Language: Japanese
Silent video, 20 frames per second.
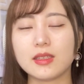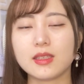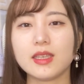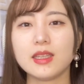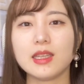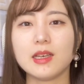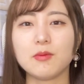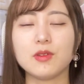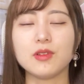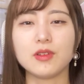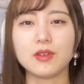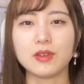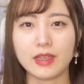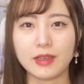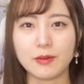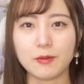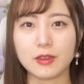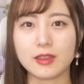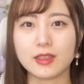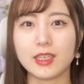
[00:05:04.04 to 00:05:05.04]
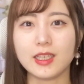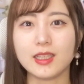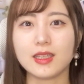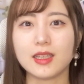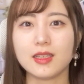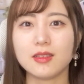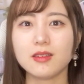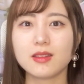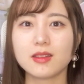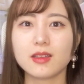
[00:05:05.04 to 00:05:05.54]
好きなものをね持っていっ
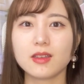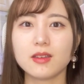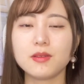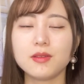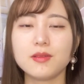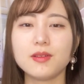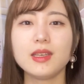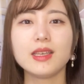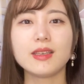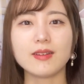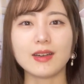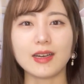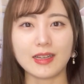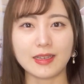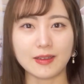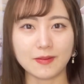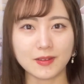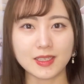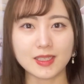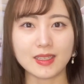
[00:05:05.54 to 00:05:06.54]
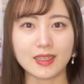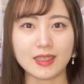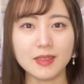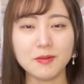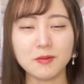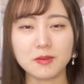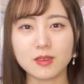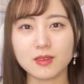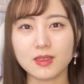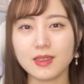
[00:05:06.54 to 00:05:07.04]
てるっていう雰囲気はありました。で
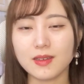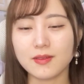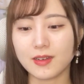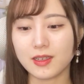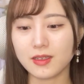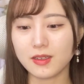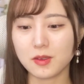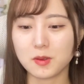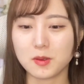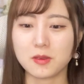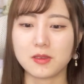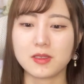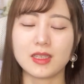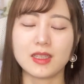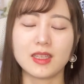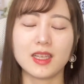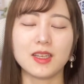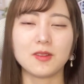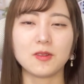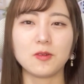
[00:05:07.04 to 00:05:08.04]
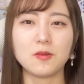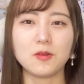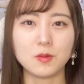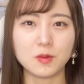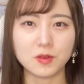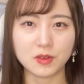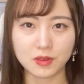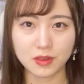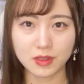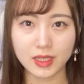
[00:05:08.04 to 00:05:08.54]
もそれは悪いことじゃないと思う
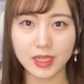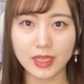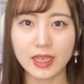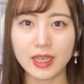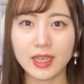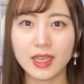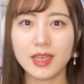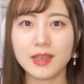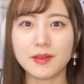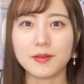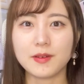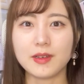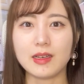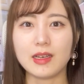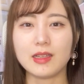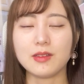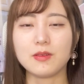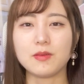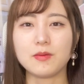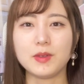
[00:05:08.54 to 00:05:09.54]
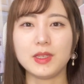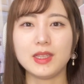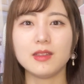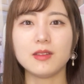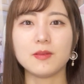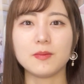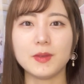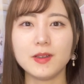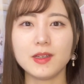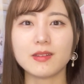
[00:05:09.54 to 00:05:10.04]
ので、まあ、みんな
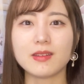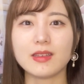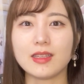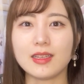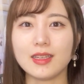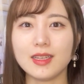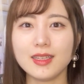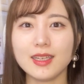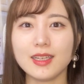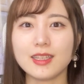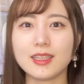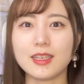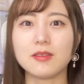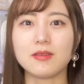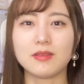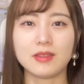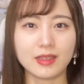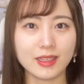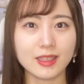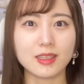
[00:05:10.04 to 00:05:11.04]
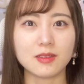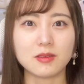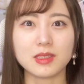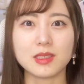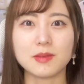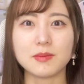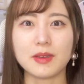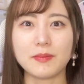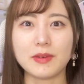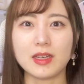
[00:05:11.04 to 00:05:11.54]
の迷惑にならない程度にね楽
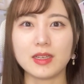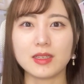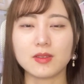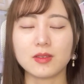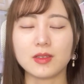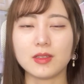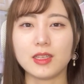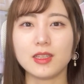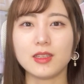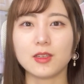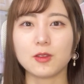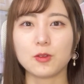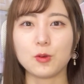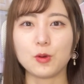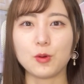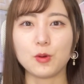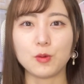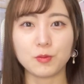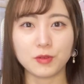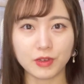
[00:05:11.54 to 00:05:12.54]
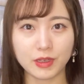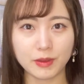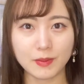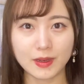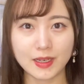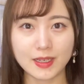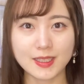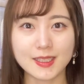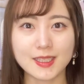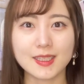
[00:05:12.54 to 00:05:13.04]
しめばそれでいいんだと思い
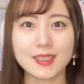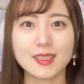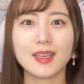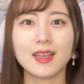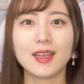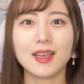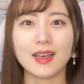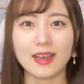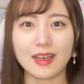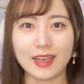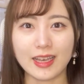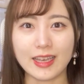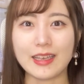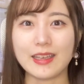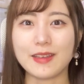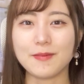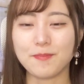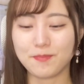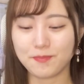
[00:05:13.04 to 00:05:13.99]
ます。はい